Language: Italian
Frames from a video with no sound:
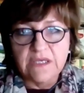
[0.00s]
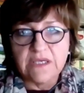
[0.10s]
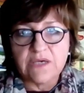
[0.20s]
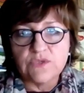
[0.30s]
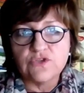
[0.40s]

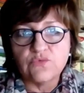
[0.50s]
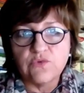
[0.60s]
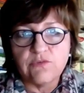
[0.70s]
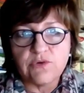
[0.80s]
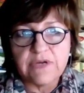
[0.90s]
che è questo
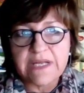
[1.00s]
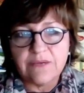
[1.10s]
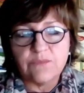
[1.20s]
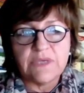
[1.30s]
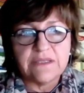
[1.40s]
nuovo
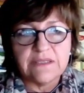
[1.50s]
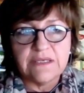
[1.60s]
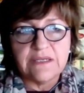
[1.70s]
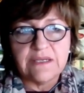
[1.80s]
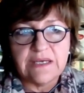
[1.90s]
programma
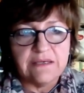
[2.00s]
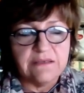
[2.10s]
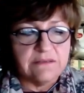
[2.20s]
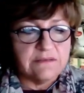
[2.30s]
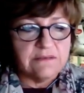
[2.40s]
della,
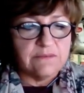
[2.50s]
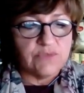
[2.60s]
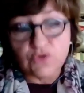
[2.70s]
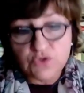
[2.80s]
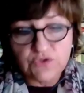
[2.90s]
eh,
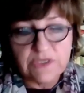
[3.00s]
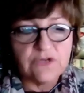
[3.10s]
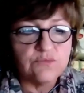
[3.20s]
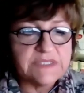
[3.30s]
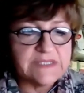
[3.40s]
proposto
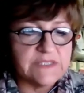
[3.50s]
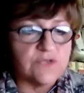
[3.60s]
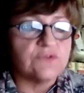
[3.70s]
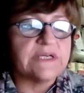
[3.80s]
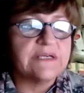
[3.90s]
dalla
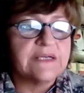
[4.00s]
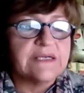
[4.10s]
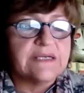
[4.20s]
Commissione